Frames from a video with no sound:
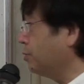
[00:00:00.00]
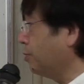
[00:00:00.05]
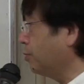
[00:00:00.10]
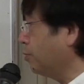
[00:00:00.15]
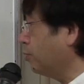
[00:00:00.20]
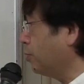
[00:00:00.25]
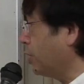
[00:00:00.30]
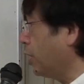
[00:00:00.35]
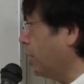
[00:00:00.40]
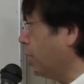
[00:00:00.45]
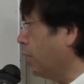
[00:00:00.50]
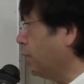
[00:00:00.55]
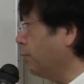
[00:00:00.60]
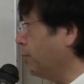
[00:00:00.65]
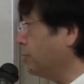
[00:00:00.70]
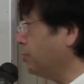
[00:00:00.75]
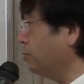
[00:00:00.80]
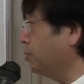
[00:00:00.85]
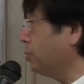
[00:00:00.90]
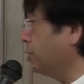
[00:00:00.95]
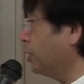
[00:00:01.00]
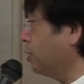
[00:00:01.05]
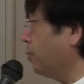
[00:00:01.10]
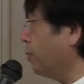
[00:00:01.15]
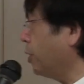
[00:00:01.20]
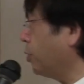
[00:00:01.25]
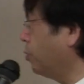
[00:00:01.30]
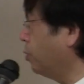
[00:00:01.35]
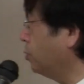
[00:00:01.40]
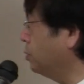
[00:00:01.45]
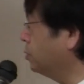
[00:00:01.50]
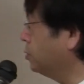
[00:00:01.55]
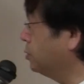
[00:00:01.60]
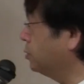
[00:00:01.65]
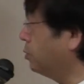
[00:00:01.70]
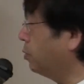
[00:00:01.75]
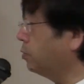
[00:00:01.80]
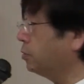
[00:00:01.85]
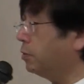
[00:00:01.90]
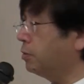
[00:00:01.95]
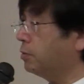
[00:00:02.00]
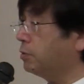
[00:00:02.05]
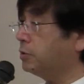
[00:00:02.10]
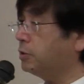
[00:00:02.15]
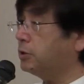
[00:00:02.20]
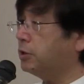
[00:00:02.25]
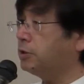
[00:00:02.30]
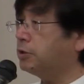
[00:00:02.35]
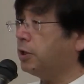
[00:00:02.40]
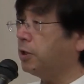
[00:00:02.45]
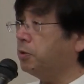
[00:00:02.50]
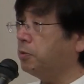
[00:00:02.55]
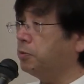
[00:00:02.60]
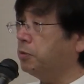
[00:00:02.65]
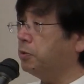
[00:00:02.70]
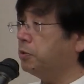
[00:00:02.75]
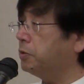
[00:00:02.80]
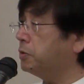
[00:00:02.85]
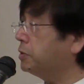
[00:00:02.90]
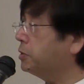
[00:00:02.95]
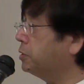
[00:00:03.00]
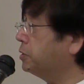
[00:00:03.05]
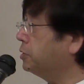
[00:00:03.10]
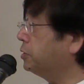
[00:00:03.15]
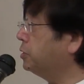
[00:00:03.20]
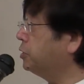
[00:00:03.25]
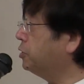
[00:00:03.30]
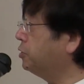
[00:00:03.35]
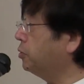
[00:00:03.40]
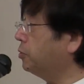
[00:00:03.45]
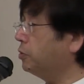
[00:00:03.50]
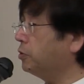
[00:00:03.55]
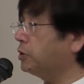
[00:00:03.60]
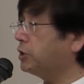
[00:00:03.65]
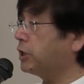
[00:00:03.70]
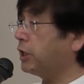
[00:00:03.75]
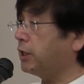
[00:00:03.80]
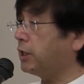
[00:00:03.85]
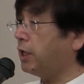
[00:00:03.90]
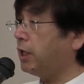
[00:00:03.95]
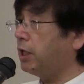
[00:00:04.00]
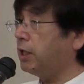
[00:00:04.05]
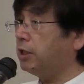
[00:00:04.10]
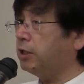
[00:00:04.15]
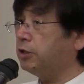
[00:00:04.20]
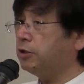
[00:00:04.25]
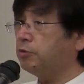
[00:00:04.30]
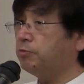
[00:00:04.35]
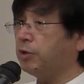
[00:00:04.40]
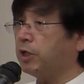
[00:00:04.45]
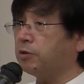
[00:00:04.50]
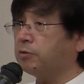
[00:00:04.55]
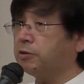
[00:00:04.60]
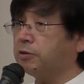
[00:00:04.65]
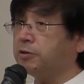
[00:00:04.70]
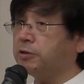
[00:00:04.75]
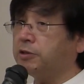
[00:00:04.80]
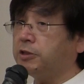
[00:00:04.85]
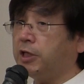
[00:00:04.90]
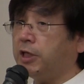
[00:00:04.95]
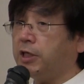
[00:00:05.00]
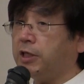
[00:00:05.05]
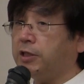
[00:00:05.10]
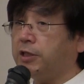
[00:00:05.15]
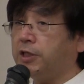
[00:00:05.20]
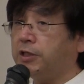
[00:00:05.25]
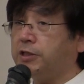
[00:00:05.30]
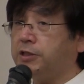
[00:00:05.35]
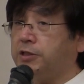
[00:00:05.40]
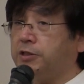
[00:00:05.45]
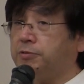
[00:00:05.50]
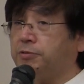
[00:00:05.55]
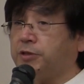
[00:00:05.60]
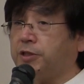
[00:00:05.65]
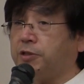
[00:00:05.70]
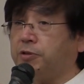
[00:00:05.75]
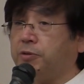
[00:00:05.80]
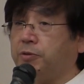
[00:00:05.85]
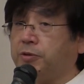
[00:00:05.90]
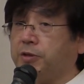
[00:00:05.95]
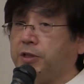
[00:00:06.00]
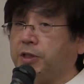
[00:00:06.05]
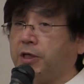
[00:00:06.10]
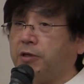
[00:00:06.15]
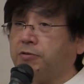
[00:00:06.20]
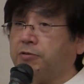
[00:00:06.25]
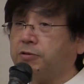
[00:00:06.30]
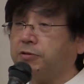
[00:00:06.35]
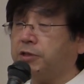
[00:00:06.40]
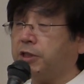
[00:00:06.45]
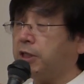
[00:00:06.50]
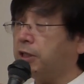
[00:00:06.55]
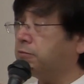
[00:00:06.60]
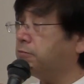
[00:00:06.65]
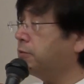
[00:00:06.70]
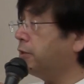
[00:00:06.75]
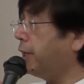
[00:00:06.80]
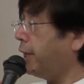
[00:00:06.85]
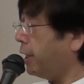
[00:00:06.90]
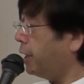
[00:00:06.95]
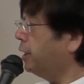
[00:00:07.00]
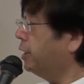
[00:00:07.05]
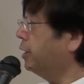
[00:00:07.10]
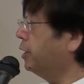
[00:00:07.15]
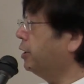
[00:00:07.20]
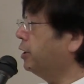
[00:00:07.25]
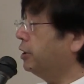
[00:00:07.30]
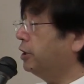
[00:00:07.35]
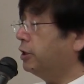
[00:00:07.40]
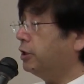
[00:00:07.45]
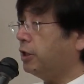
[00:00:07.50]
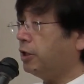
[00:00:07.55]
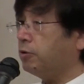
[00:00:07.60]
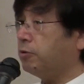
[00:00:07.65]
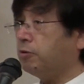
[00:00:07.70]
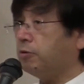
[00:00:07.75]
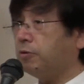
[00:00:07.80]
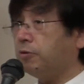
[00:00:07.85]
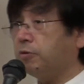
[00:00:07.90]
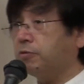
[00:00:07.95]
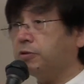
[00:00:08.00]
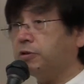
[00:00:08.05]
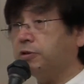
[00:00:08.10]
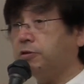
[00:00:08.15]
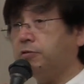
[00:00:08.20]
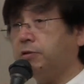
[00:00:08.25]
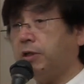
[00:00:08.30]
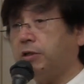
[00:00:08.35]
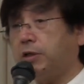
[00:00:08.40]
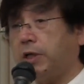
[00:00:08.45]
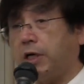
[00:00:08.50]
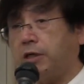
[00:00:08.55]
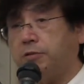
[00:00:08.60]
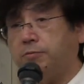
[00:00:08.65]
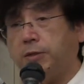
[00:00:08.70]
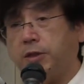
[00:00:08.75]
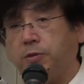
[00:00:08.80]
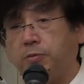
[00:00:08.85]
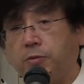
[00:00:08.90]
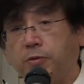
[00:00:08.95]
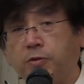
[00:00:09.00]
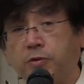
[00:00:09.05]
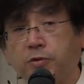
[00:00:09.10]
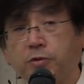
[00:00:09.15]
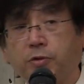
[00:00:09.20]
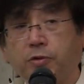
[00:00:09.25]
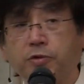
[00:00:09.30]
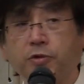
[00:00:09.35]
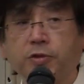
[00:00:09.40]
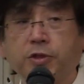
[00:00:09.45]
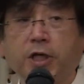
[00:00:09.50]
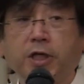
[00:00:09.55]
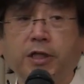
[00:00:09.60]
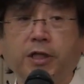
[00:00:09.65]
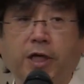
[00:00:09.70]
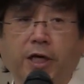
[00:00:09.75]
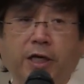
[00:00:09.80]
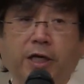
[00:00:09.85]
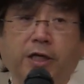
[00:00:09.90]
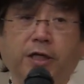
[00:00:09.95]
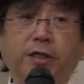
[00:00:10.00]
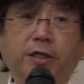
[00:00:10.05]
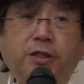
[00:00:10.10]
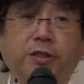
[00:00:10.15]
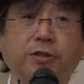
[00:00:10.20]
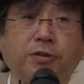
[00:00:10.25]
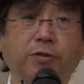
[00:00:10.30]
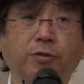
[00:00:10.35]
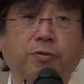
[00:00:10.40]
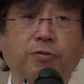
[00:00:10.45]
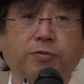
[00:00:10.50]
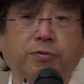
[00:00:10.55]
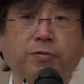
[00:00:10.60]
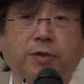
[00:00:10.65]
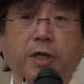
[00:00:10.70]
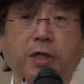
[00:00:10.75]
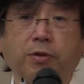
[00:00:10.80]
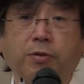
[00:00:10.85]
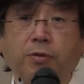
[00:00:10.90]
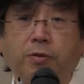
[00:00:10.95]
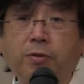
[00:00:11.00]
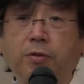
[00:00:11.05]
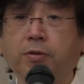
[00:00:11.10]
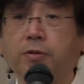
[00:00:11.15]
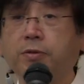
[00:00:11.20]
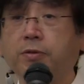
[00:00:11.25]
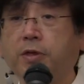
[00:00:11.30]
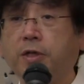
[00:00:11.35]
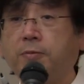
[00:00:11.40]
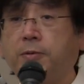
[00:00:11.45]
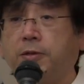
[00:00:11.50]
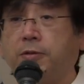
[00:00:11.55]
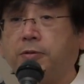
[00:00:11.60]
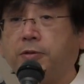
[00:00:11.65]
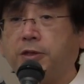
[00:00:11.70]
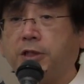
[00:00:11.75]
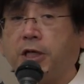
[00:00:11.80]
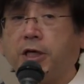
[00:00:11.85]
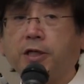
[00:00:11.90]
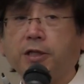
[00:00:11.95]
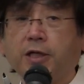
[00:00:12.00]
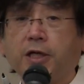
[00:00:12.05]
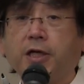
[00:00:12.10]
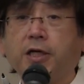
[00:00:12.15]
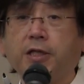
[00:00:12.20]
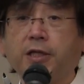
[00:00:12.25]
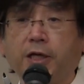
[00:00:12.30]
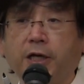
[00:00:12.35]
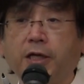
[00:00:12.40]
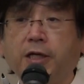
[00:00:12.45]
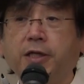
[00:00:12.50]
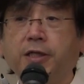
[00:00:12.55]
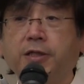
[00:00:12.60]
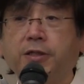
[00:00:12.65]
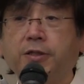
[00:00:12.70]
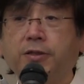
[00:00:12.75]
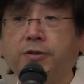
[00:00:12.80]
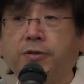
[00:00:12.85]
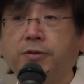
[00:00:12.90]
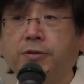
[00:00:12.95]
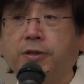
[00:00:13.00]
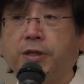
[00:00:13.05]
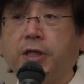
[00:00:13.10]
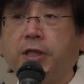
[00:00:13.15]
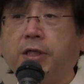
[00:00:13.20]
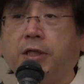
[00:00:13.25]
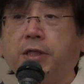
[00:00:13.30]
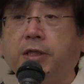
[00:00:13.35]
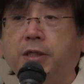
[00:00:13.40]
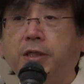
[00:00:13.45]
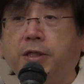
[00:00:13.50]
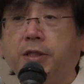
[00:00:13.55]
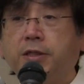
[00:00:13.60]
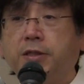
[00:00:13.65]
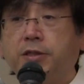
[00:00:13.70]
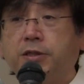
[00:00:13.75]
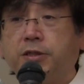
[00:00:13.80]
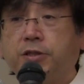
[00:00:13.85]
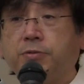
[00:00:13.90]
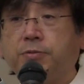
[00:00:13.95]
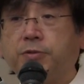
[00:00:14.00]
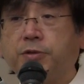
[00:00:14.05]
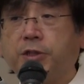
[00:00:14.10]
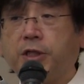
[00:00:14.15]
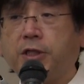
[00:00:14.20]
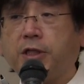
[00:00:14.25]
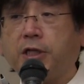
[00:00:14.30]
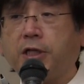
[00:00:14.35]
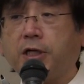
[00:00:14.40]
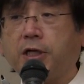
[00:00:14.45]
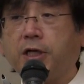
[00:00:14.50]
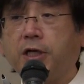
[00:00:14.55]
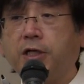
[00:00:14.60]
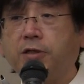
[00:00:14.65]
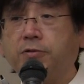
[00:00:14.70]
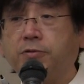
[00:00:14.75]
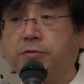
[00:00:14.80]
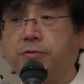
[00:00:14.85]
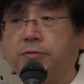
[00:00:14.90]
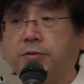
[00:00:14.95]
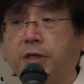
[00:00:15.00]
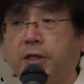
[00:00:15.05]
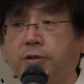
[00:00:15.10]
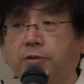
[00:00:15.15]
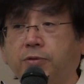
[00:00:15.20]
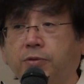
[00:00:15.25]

そういうことを考えますとですねやっぱりこういうオーソドックスですけども治療の仕方、まあ、薬でねじ伏せるように治すんじゃなくてあの薬はあくまでも補助剤でその不安のレベルを下げてあげてで自分で戦える不安